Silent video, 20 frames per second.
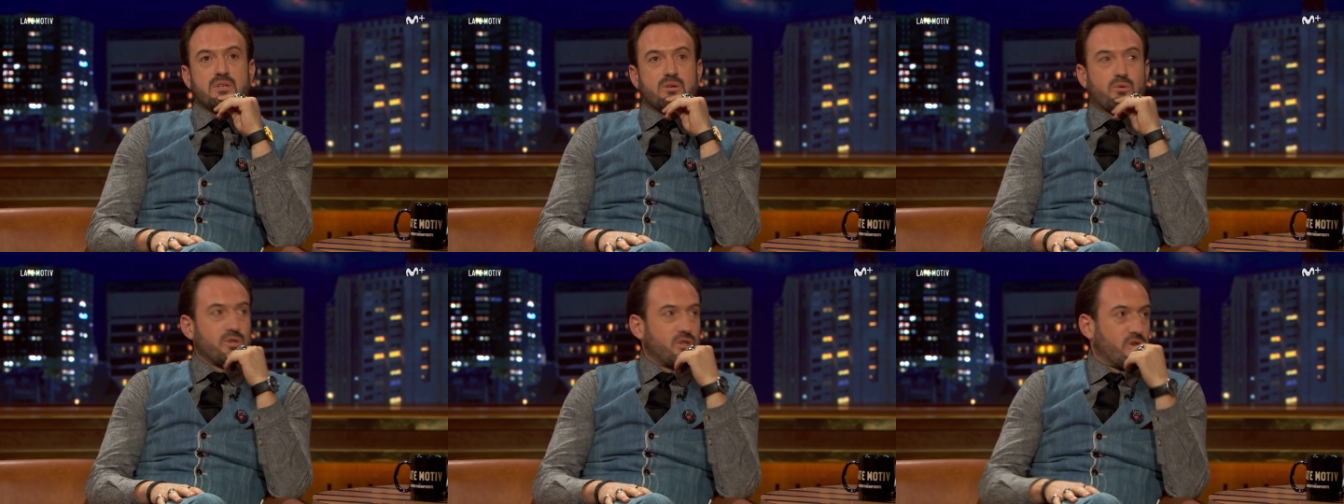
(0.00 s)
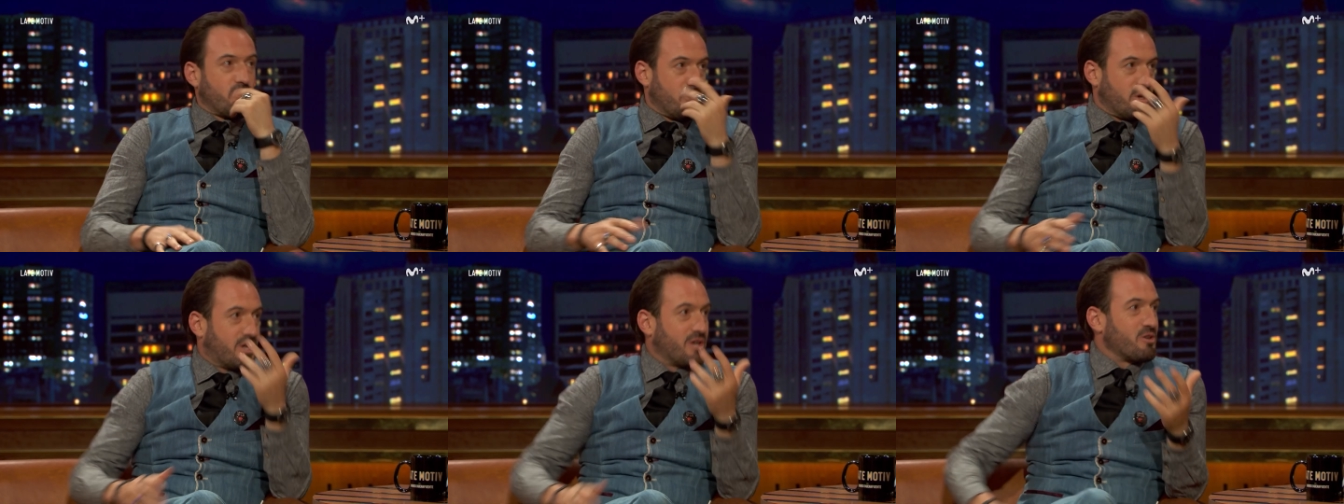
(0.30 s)
Pues
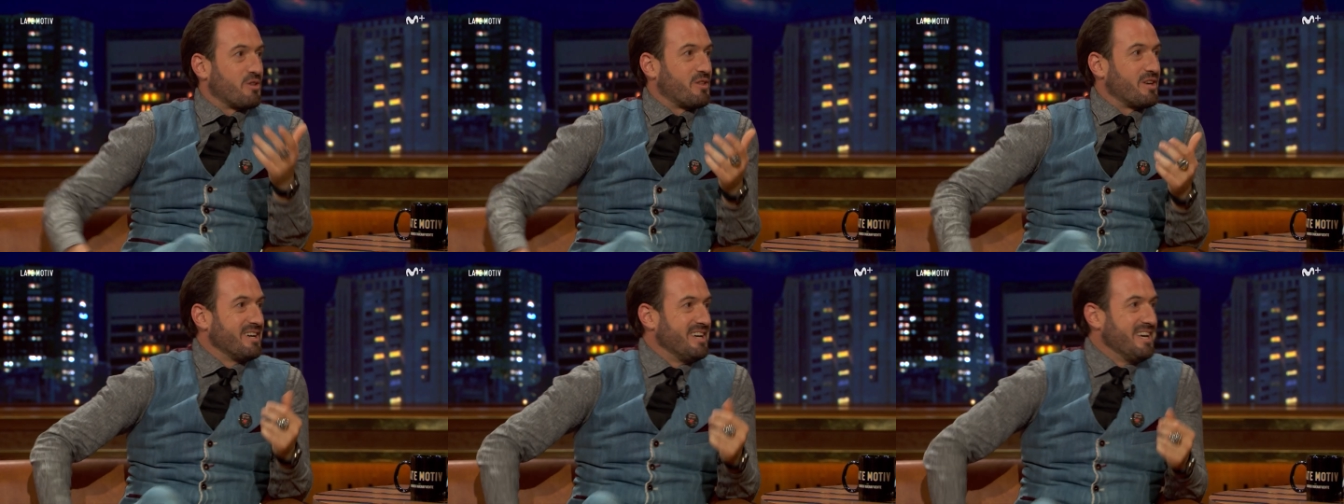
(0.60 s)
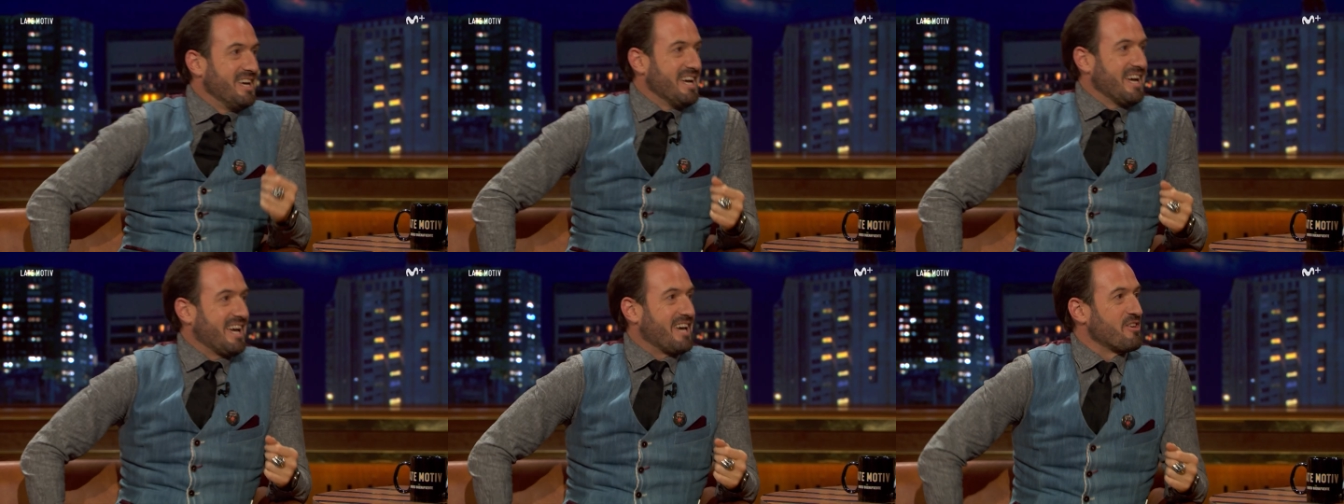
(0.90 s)
que, yo,
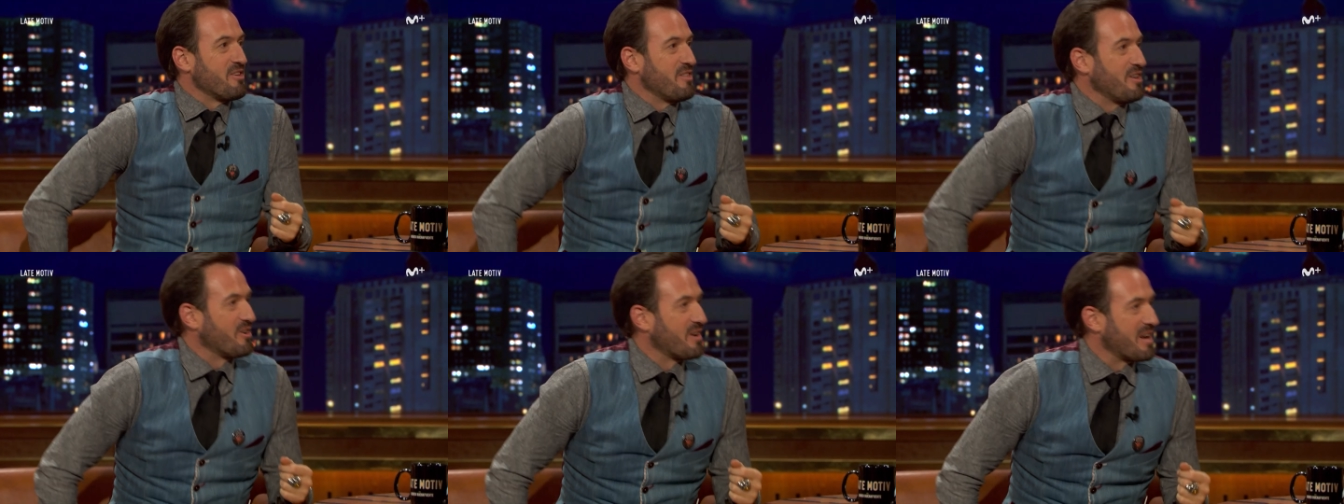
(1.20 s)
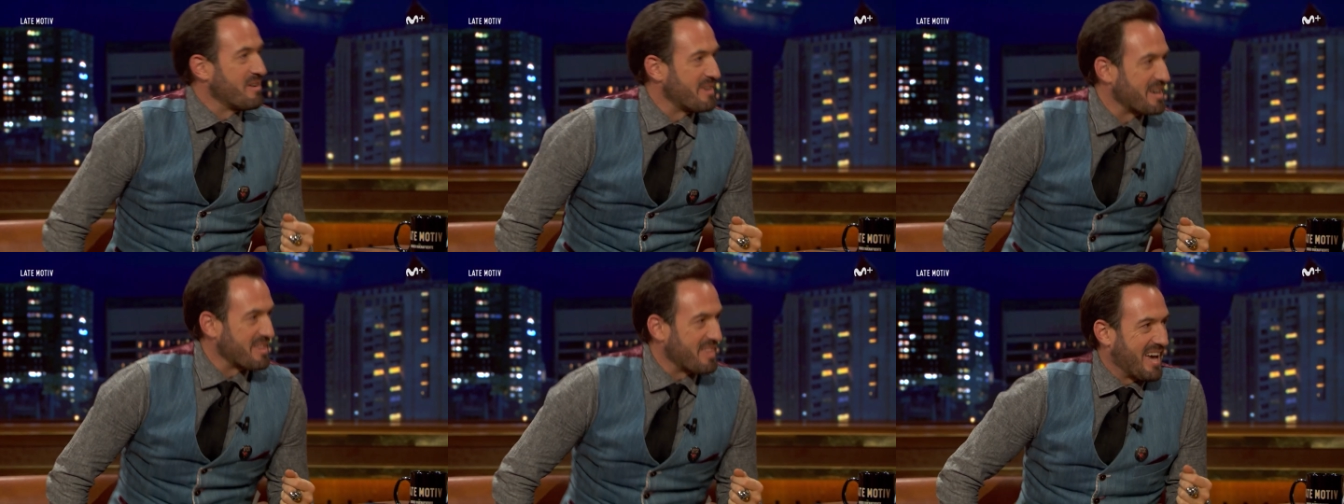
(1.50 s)
que yo digo
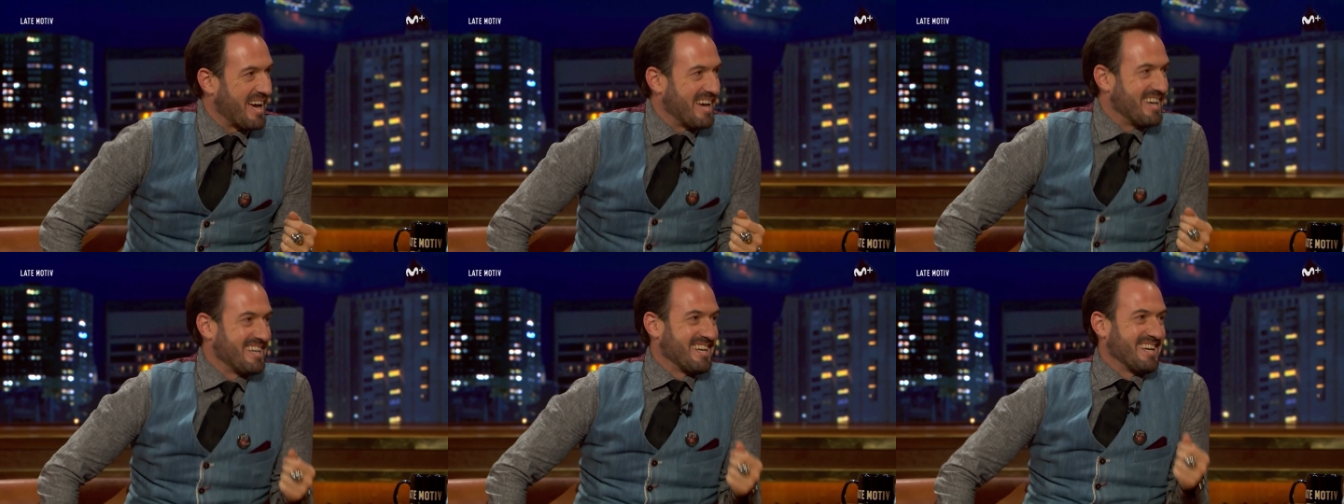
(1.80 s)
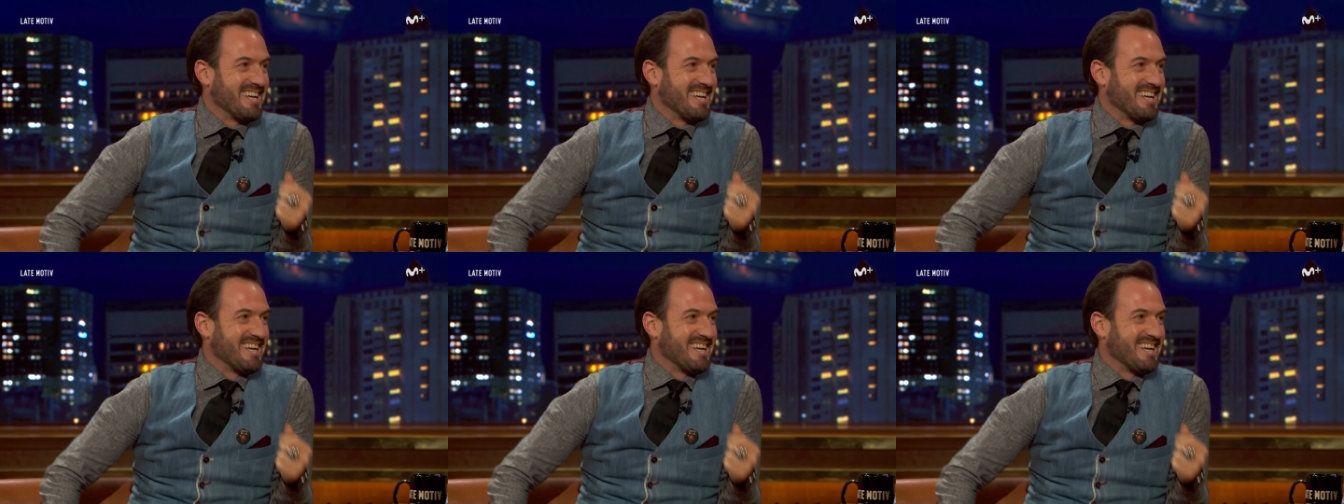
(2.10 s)
la verdad.